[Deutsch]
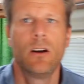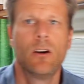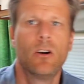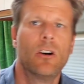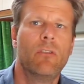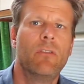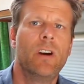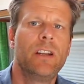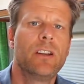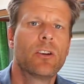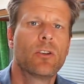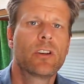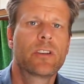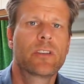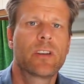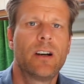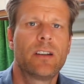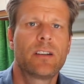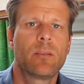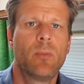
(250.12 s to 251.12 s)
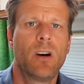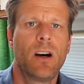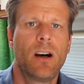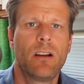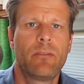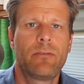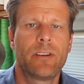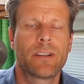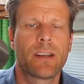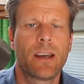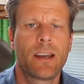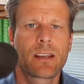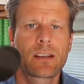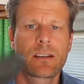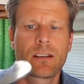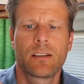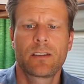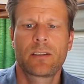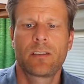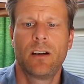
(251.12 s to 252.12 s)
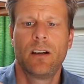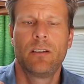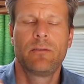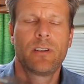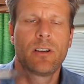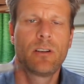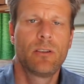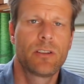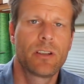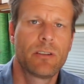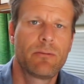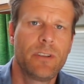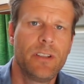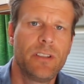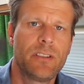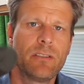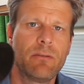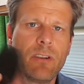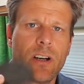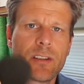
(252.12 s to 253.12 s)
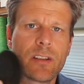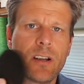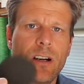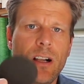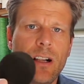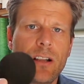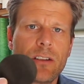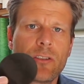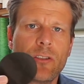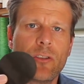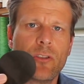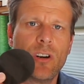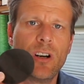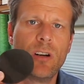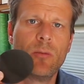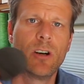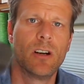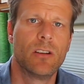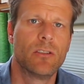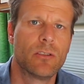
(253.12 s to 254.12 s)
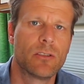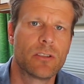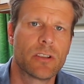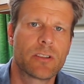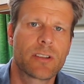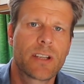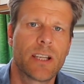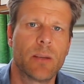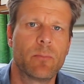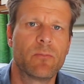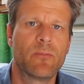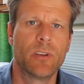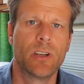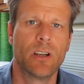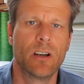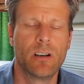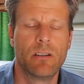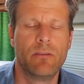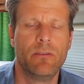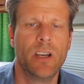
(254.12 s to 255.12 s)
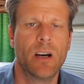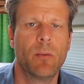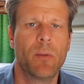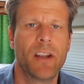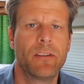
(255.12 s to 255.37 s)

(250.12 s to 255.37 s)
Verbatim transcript: Und wenn die Rückseite mal verdreckt ist, einfach unter fließend Wasser halten, säubern und das klebt wieder wie am